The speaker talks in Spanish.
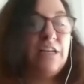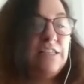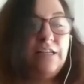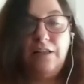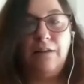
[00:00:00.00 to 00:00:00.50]

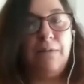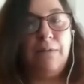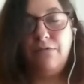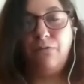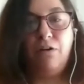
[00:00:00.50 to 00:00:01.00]
si es
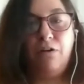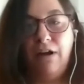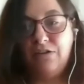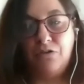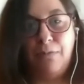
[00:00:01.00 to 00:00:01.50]
consiste
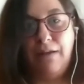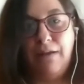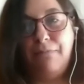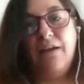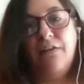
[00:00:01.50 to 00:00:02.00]
con eso,
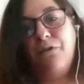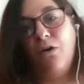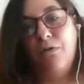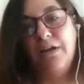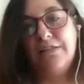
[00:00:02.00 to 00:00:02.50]

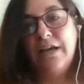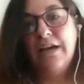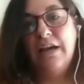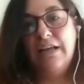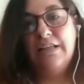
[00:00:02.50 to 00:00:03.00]
como
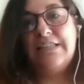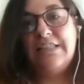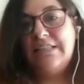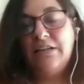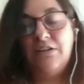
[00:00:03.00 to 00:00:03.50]
es
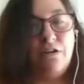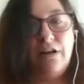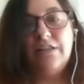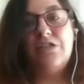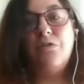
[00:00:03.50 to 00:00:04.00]
se
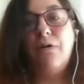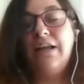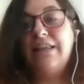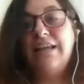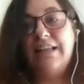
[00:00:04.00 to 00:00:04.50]
mantenga
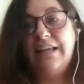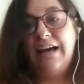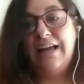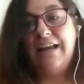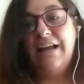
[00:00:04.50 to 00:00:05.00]
la
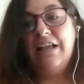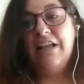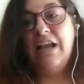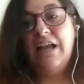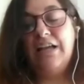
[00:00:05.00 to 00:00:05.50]
respuesta
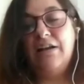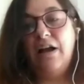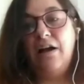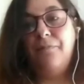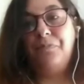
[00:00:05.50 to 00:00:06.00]
cada vez que
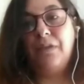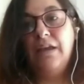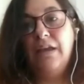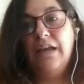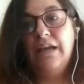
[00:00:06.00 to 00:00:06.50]
la
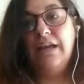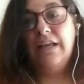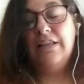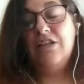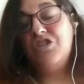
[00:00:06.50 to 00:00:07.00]
pregunta,
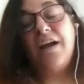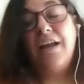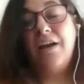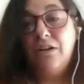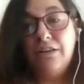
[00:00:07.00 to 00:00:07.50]
van a
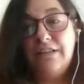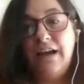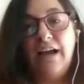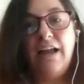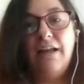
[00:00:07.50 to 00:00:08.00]
llegar al
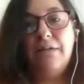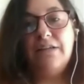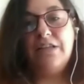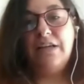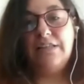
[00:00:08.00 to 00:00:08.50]
punto donde
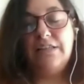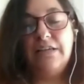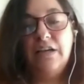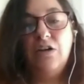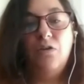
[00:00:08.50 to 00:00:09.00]
van a estar
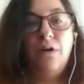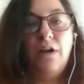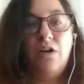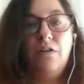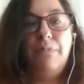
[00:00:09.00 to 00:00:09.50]
conformes
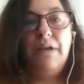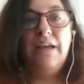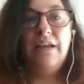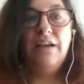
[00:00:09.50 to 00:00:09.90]
con eso.